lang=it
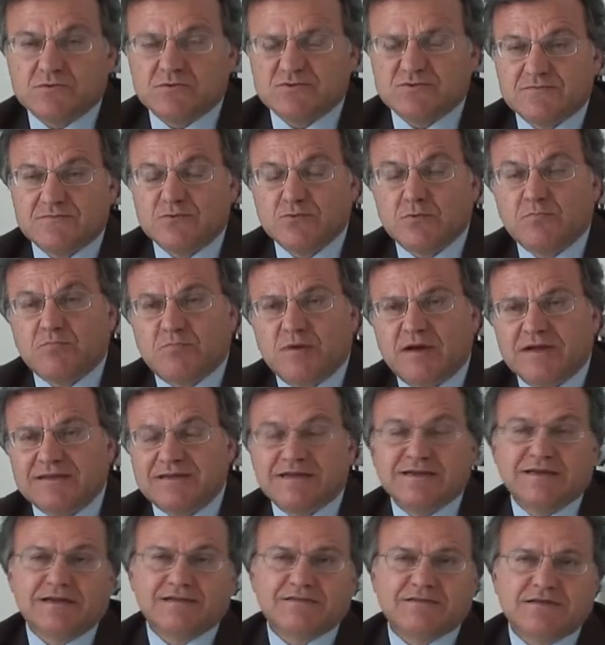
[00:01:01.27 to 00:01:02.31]
sviluppate
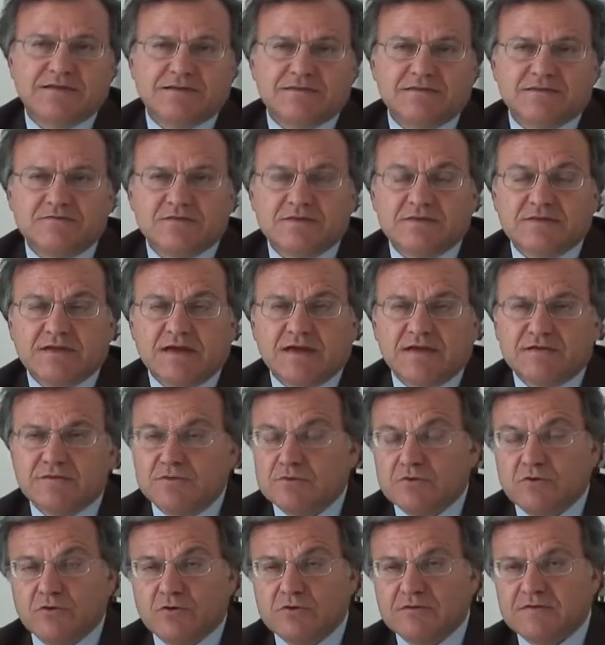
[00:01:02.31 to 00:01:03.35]
in altre attività
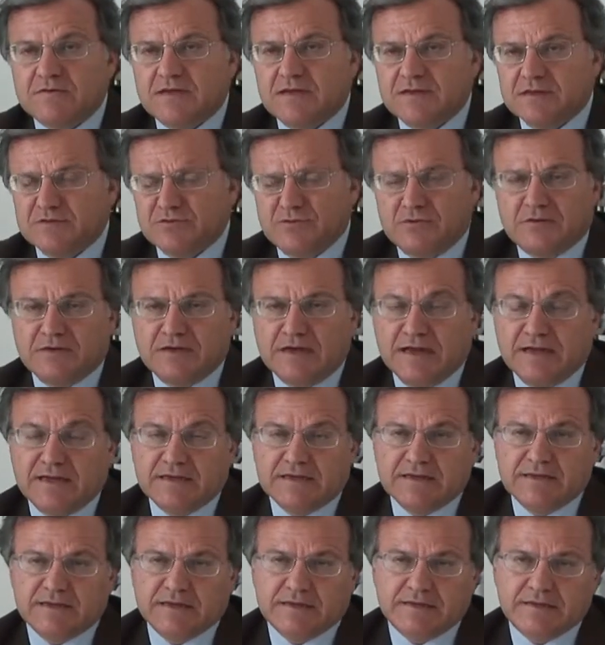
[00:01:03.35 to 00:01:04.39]
indotte alle
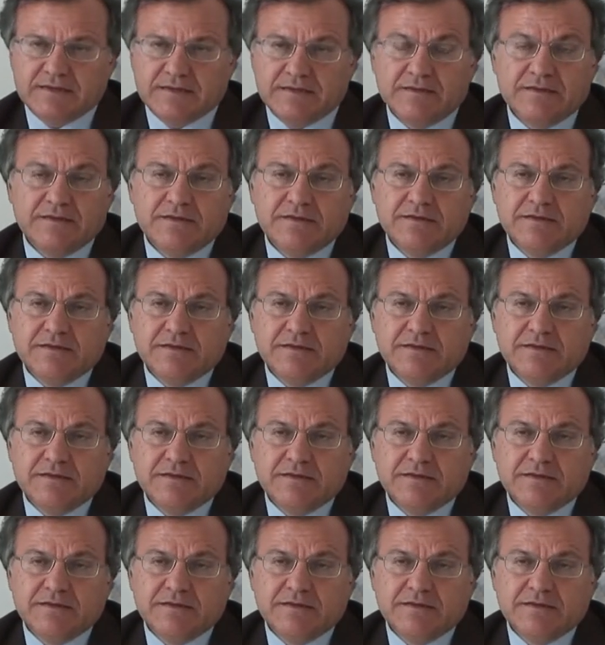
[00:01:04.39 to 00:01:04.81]
tonnare le,